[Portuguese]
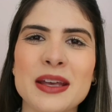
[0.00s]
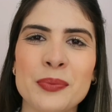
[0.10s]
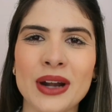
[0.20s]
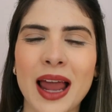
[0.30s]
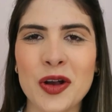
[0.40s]
você
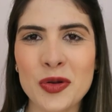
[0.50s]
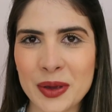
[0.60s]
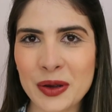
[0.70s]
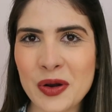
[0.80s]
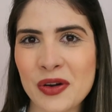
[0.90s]
por lá
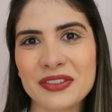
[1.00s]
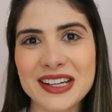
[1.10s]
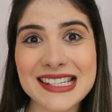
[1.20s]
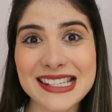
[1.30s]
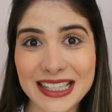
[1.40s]
comigo
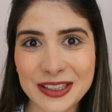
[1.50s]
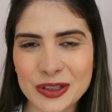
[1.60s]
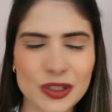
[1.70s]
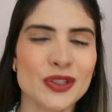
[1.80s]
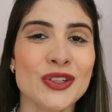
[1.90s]

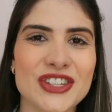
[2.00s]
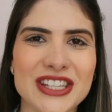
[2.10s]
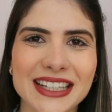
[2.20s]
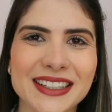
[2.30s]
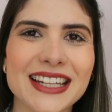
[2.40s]
conversando todo
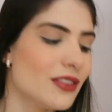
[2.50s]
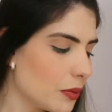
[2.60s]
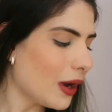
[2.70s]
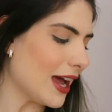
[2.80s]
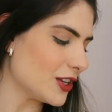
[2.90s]
dia.
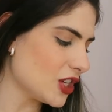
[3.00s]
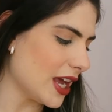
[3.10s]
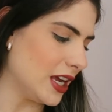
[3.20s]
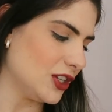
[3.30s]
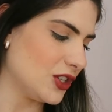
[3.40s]
Vamos lá,
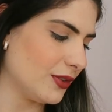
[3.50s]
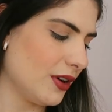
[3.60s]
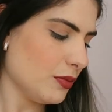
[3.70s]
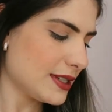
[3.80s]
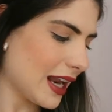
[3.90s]
gente.
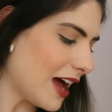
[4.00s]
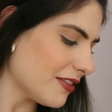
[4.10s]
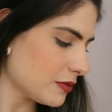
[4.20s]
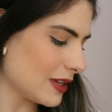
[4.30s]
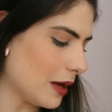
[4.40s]
Vamos lá,
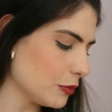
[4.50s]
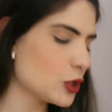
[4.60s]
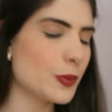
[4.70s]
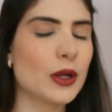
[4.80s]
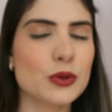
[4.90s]
vamos lá.
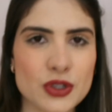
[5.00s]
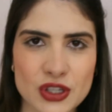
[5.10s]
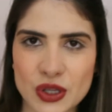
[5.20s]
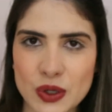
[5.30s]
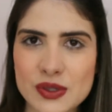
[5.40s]
Muitos
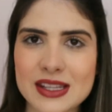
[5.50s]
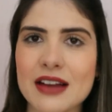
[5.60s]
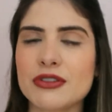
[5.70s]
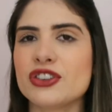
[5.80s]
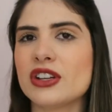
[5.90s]
produtinhos,
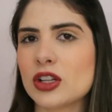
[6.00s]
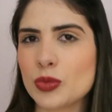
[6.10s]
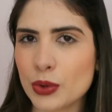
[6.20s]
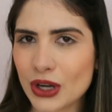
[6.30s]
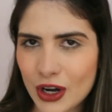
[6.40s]
tá? Vou
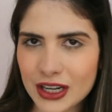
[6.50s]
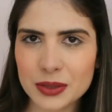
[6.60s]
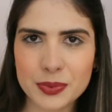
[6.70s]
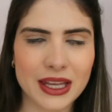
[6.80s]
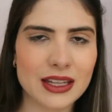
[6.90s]
tirando por
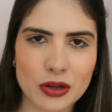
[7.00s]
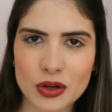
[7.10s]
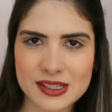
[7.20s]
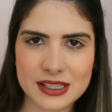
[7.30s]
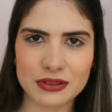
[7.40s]
ordem porque não
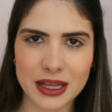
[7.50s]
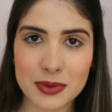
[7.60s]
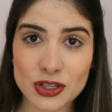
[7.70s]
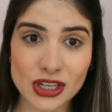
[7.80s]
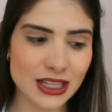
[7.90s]
consigo nem
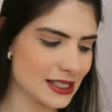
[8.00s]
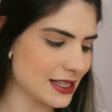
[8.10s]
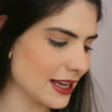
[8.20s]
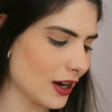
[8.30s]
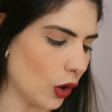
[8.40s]
mexer
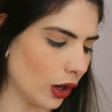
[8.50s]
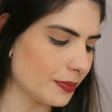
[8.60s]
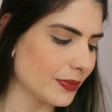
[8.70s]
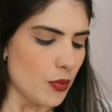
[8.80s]
nessa sacola.